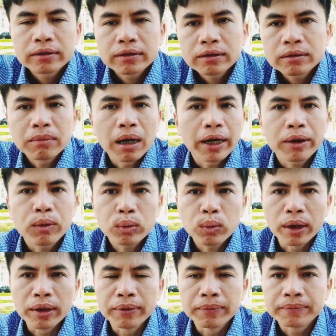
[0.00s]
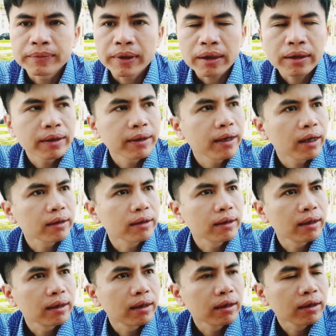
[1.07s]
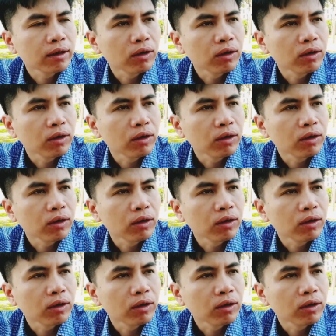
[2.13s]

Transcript: thứ bảy cuối tuần Thắng ơi đang à,